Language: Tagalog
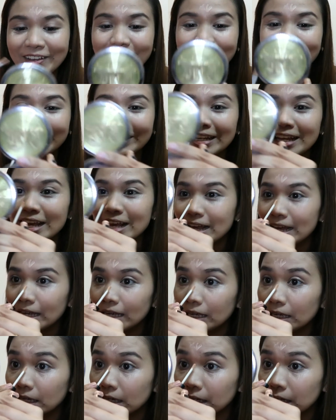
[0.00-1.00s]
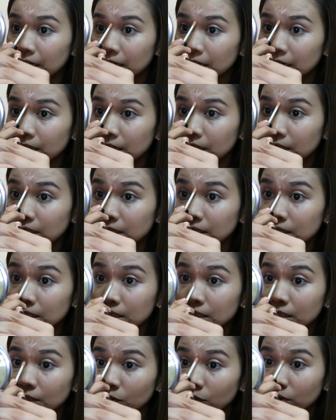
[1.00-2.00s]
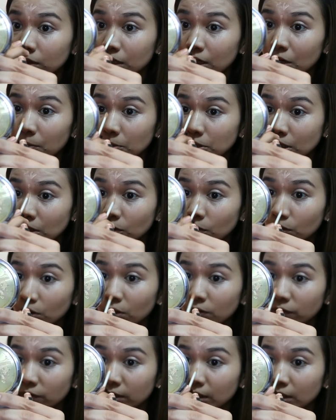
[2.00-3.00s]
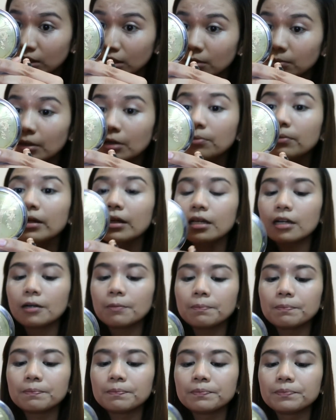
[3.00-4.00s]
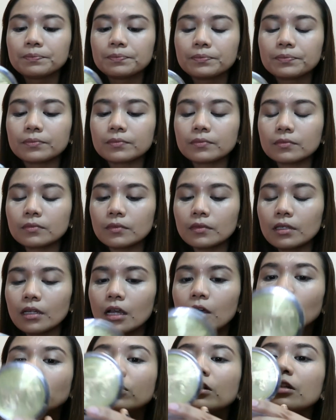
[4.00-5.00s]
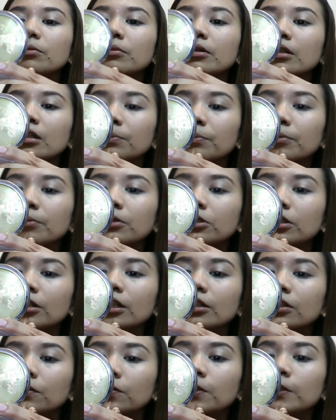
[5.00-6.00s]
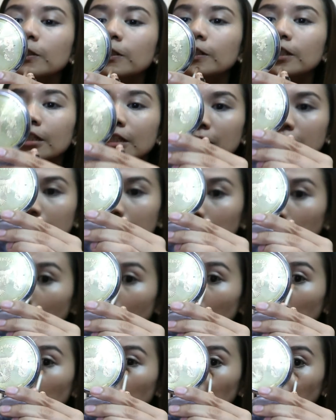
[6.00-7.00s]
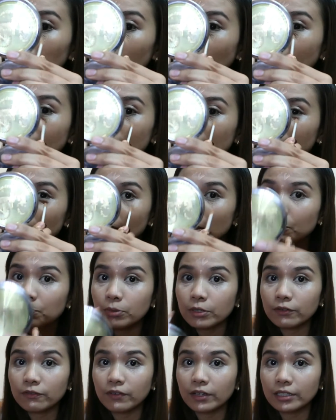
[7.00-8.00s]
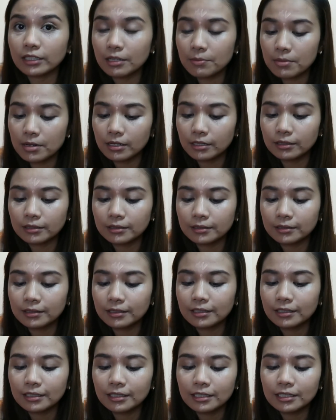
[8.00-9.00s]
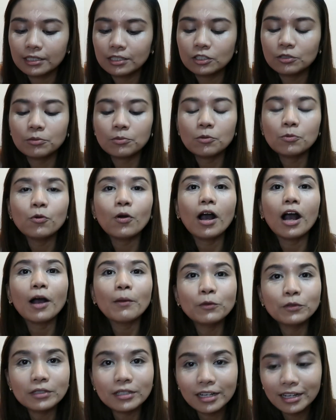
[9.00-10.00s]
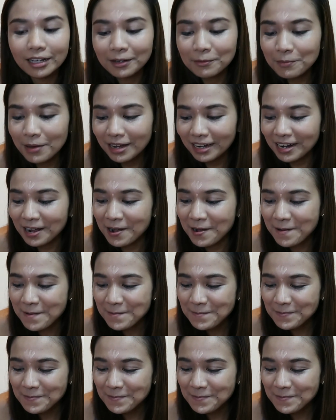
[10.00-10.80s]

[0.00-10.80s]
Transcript: ngayon is kung hindi kayo masyadong confident in mag-makeup. Ako din naman, di pa masyado. Pero practice makes perfect, di ba? So, mumukha ka muna ng para